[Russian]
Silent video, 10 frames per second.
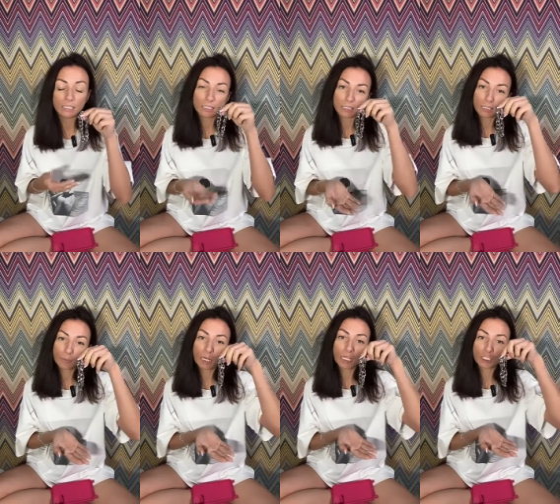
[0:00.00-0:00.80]
ты не
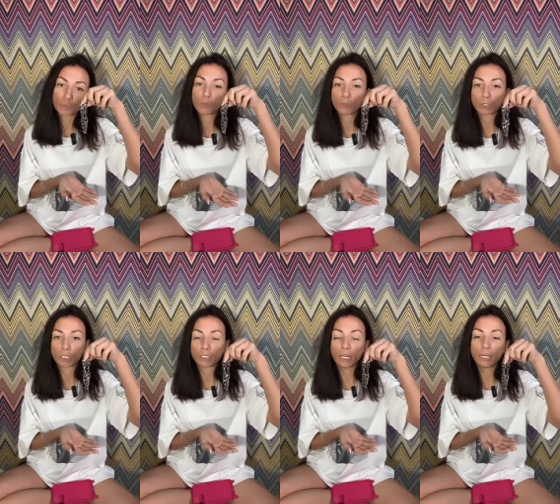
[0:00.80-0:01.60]
расслабляешь
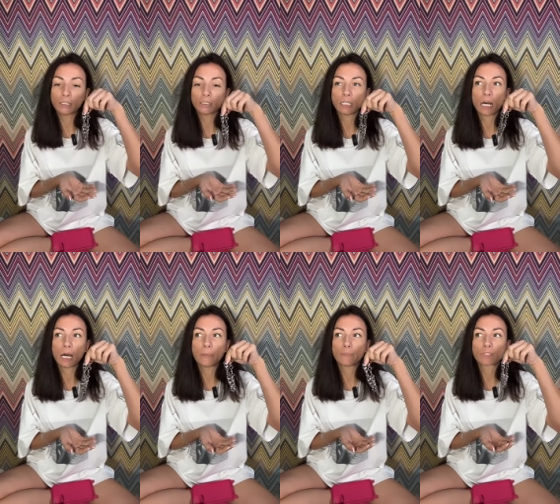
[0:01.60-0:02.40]
булки, да,
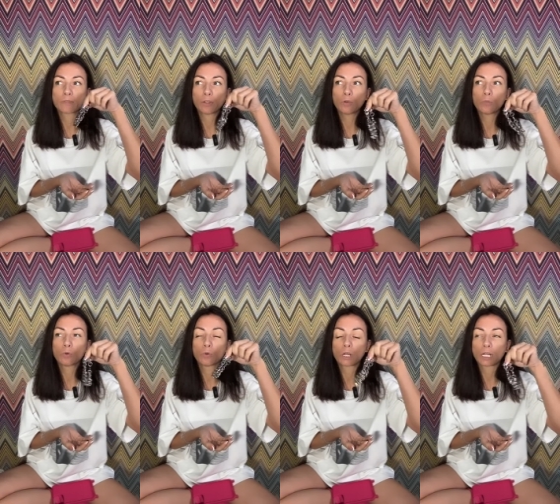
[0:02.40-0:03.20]
на
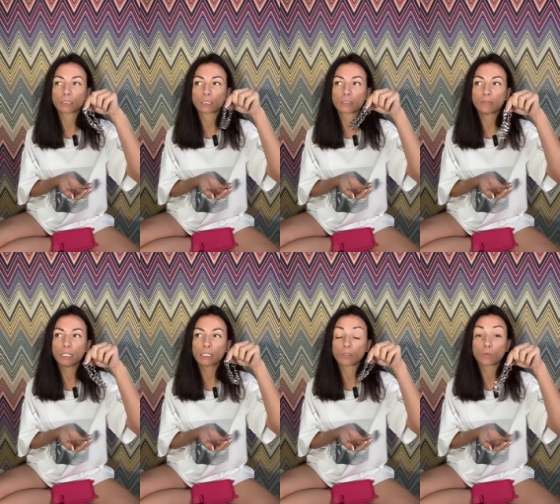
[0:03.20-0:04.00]
своем, как это
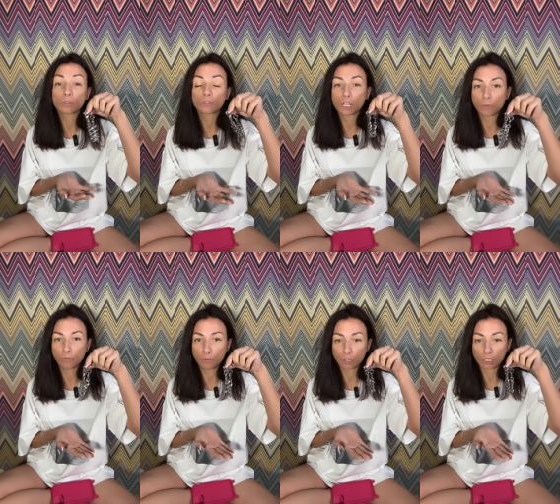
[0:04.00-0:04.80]
называется, уровне
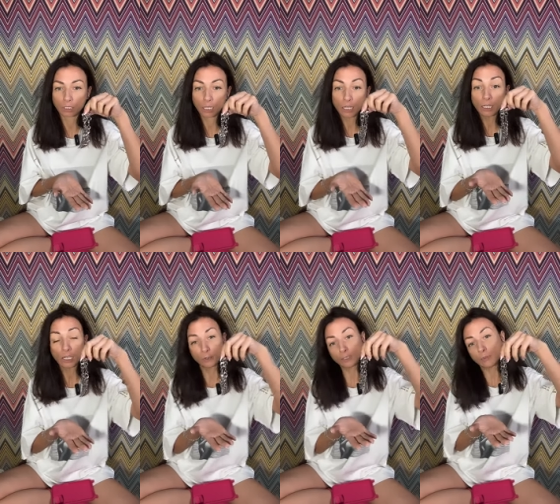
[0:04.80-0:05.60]
комфорта, да,
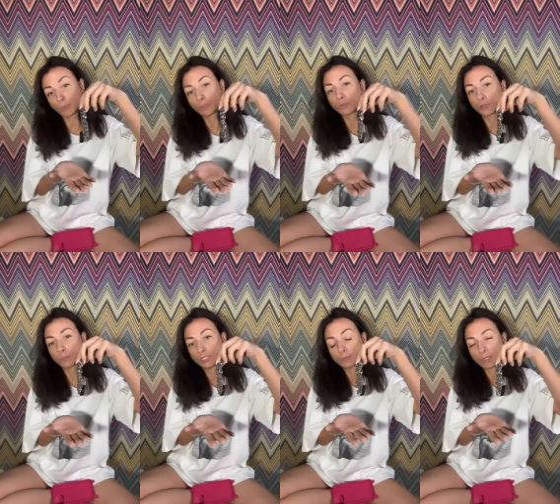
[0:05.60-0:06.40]
ну, типа, ну,
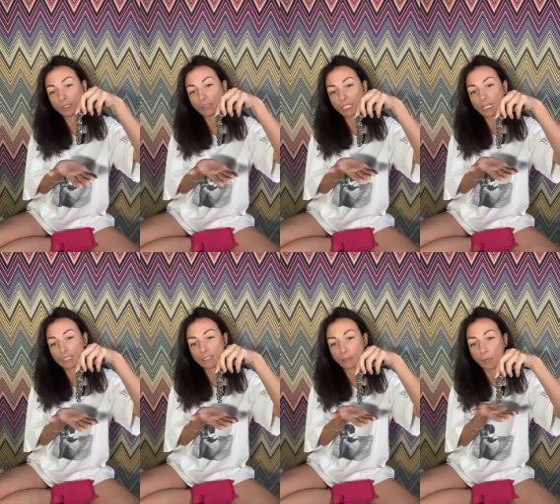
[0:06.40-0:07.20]
все, мне теперь
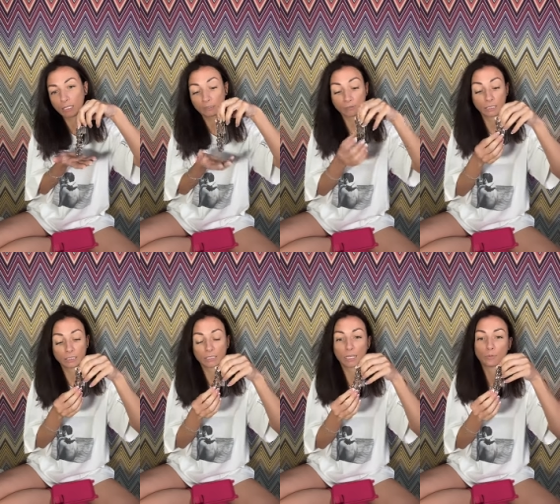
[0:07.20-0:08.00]
хватает
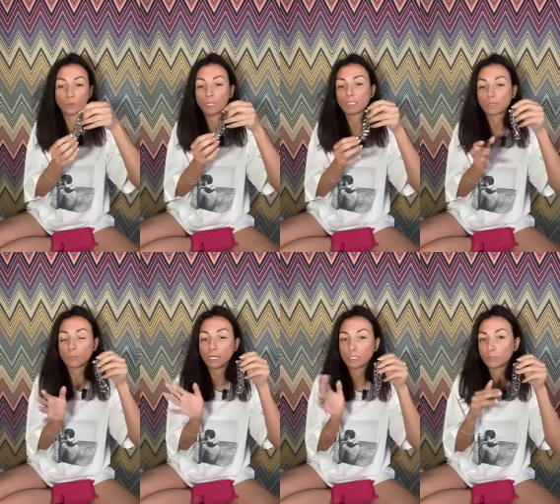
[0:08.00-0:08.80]
зарабатывать, там, у меня
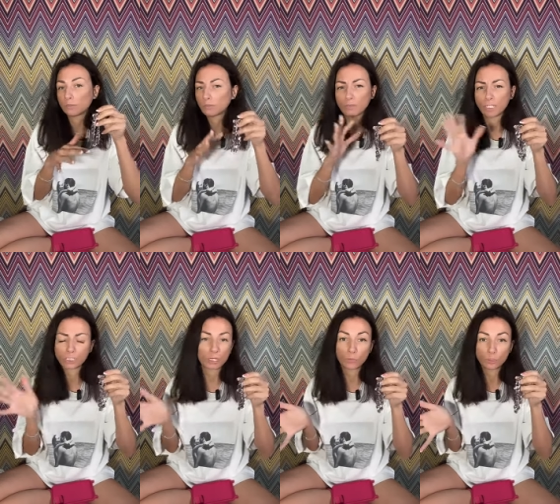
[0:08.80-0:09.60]
нормально,
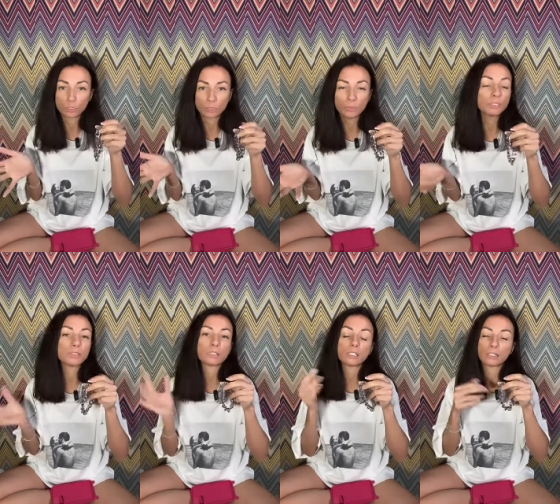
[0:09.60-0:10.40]
неважно, работает
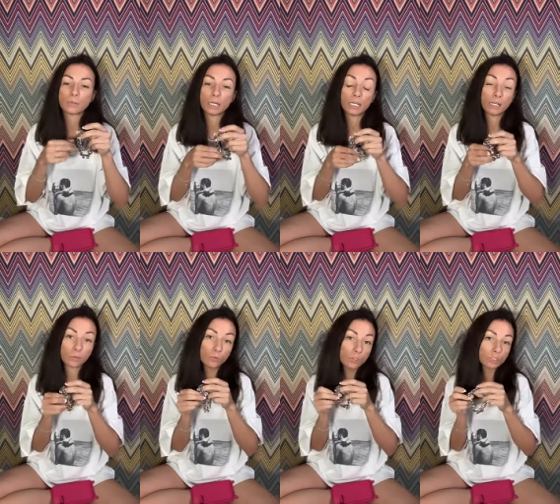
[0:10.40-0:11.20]
бизнес или
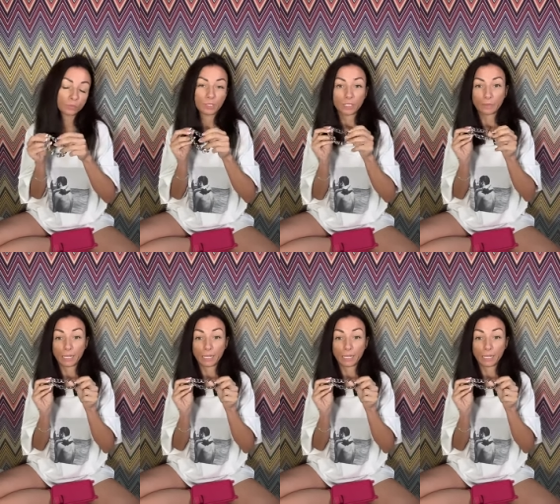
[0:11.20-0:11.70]
нормальная работа, у меня